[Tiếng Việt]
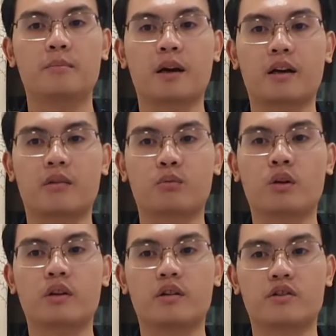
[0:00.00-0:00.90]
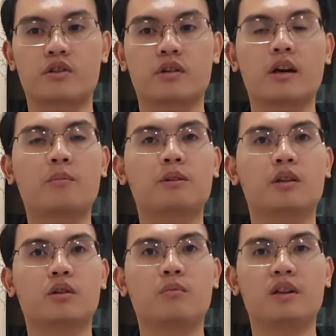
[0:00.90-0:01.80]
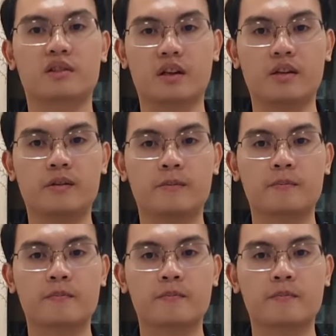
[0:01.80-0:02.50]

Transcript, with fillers: ban hành quyết định trợ cấp thừa cúng liệt sĩ.